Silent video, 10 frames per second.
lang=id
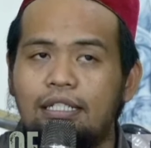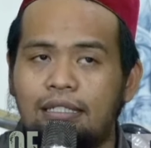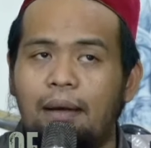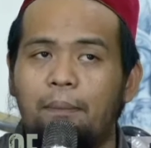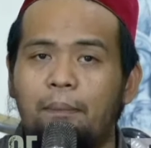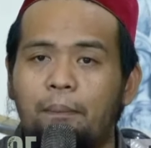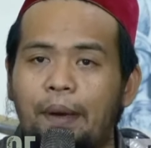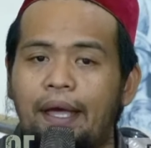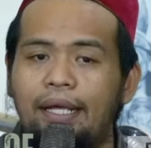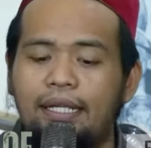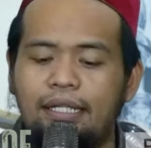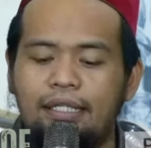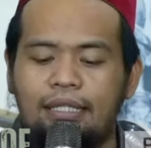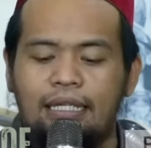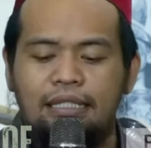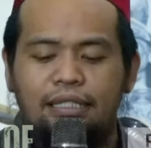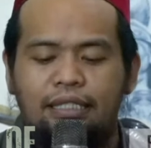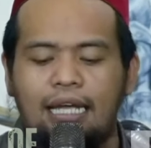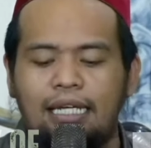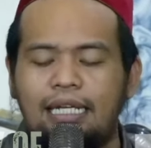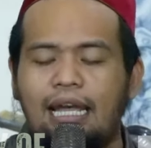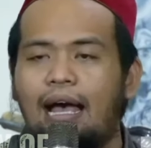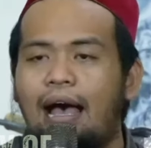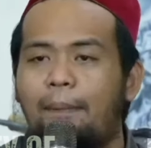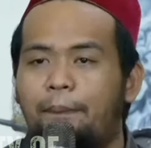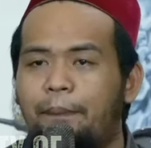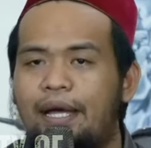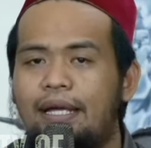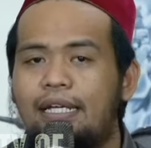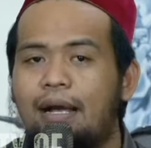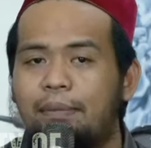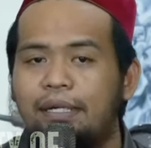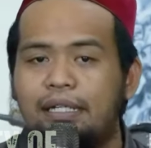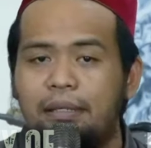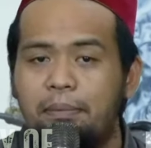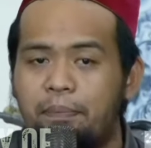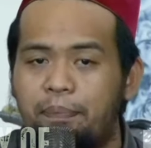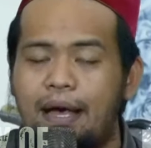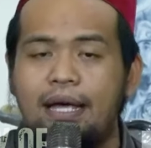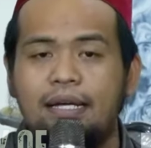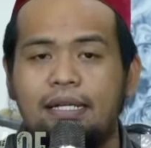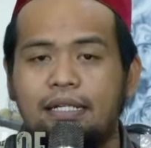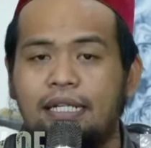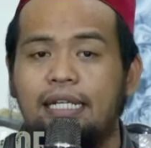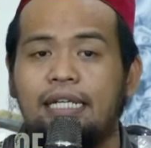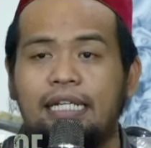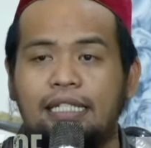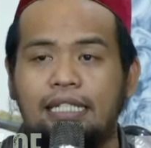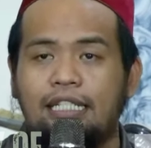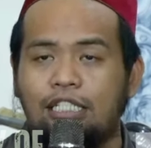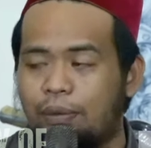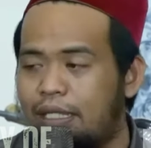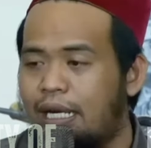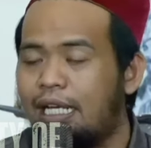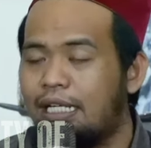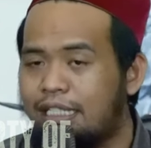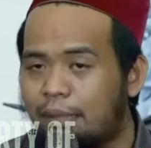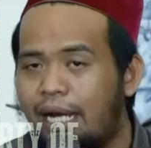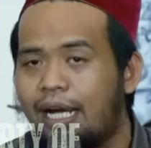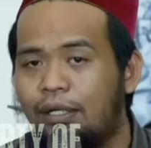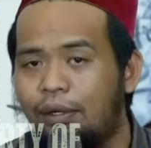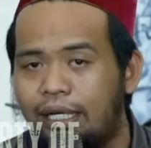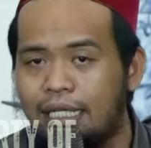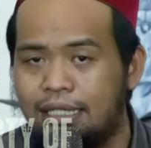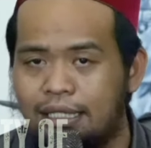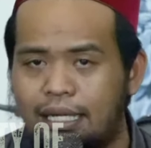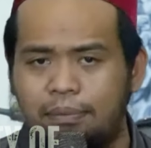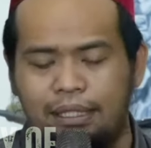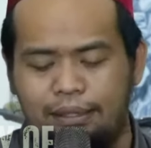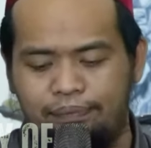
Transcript: sampai terjadi apa yang menimpa diri kita sesuai dengan yang disabdakan oleh kanjeng Nabi